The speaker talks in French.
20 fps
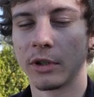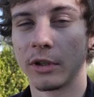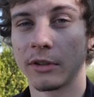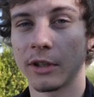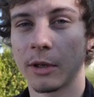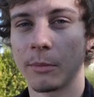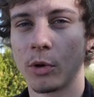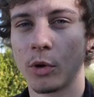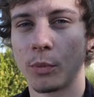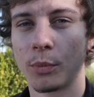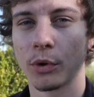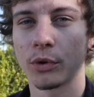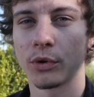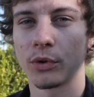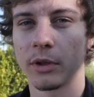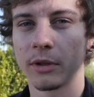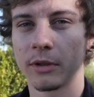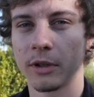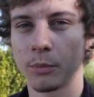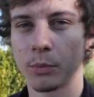C'est une très belle
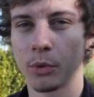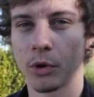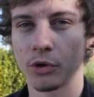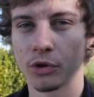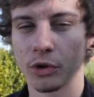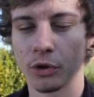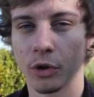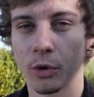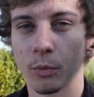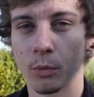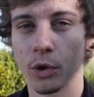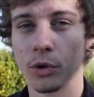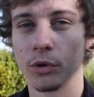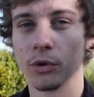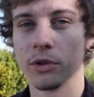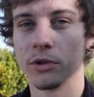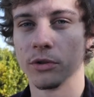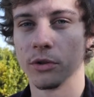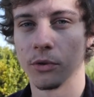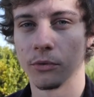opportunité pour un jeune comme moi de
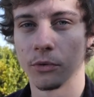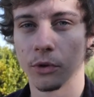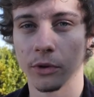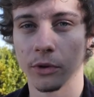19